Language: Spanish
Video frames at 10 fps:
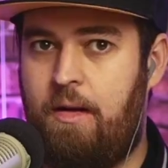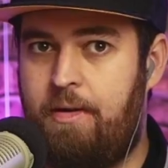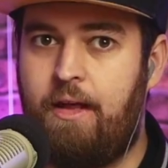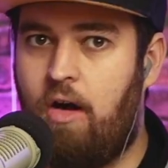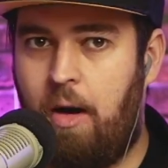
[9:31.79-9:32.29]

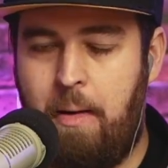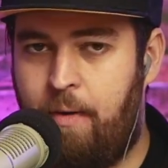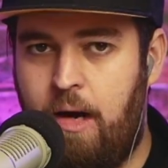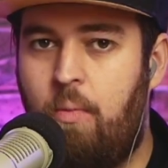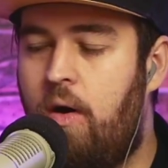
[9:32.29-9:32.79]
También digo que me
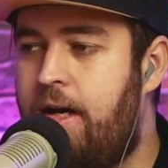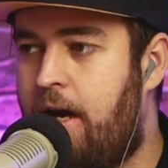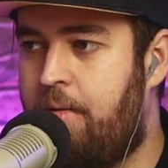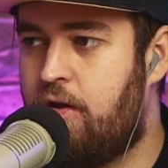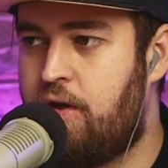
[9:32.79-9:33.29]
pone muy
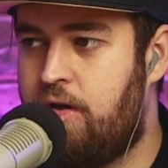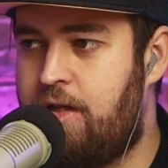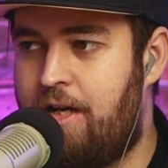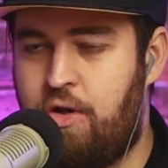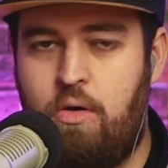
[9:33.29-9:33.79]
nervioso. O
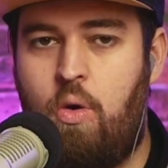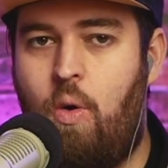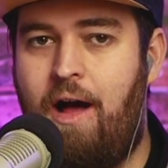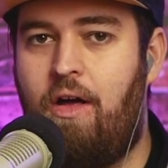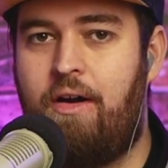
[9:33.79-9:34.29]
sea, soy un
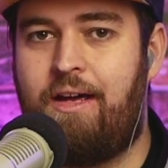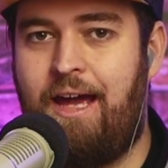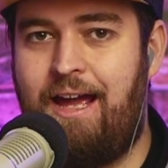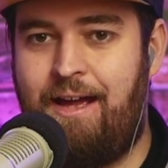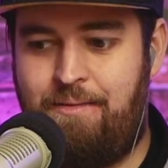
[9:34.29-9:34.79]
jugador
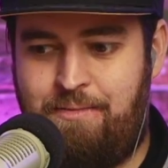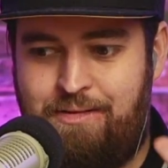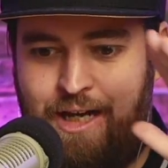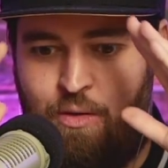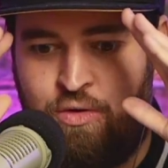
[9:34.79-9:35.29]
que
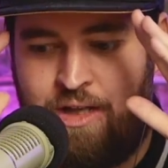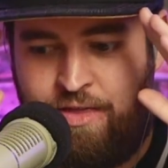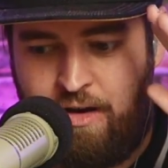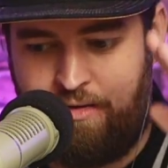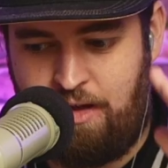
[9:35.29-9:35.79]
le gusta
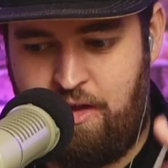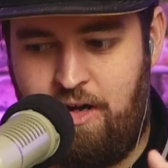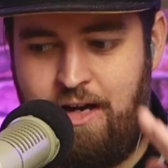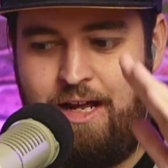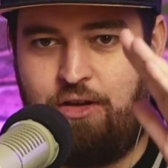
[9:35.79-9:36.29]
hacer
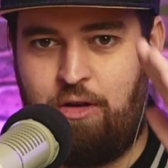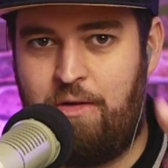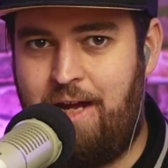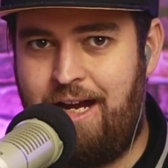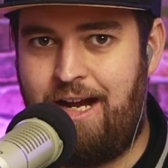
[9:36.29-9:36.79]
rotaciones y
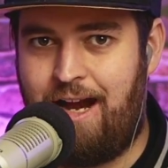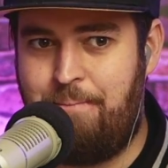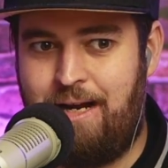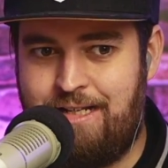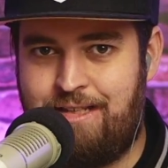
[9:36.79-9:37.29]
todo bien. Y
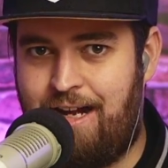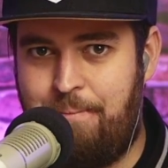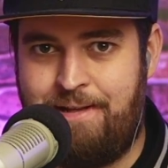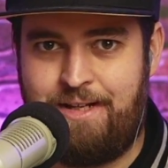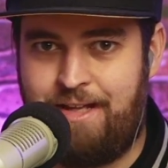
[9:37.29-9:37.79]
Rumble es de
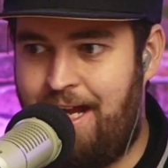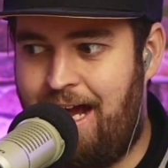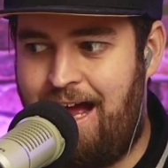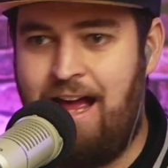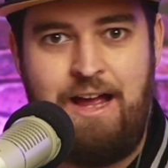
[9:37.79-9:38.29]
repente te
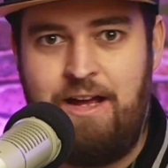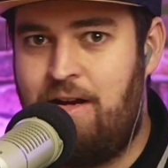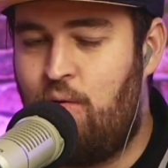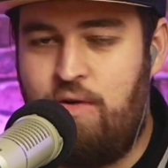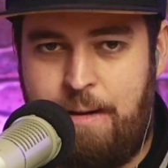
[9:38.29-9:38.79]
llega
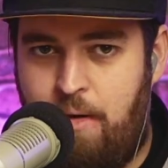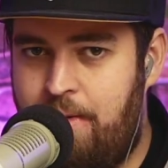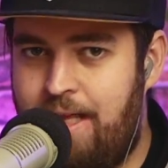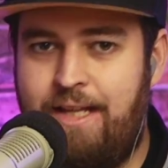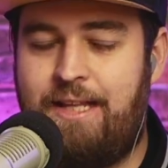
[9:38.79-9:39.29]
una
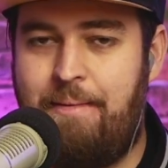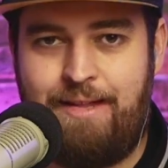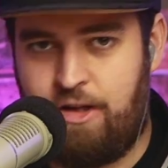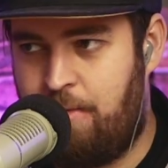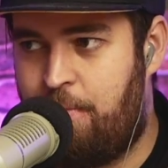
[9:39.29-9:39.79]
movida y te
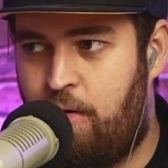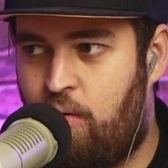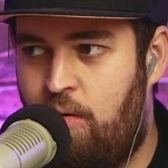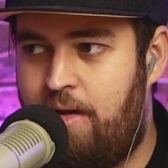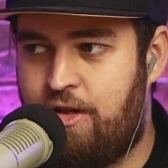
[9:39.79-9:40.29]
manda a tomar por
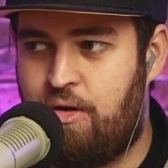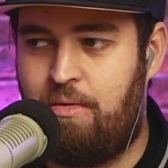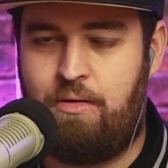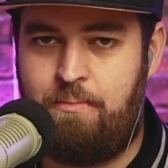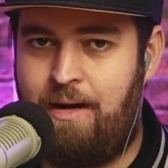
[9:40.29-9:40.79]
culo. Y es
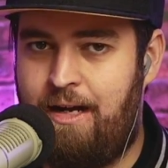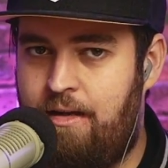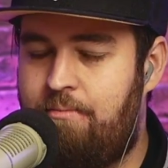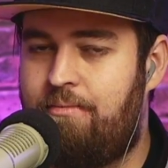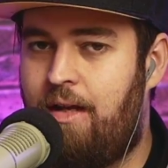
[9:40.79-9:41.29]
como, vale,
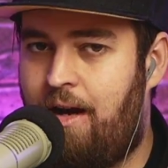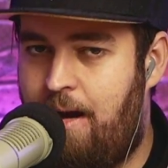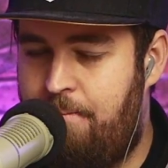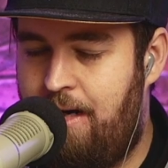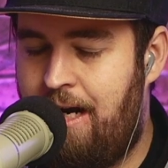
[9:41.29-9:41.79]

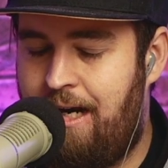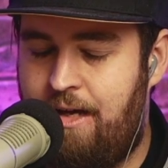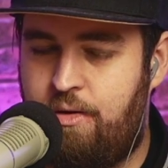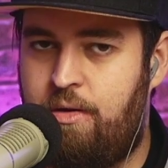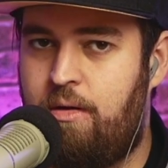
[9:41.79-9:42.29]
Rumble
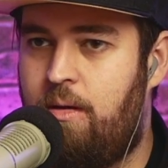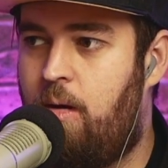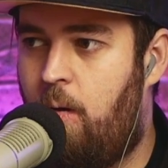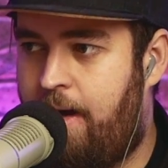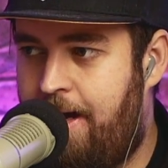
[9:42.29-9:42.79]
aleatorio,
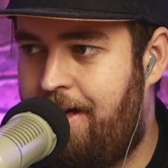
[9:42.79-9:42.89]
ok.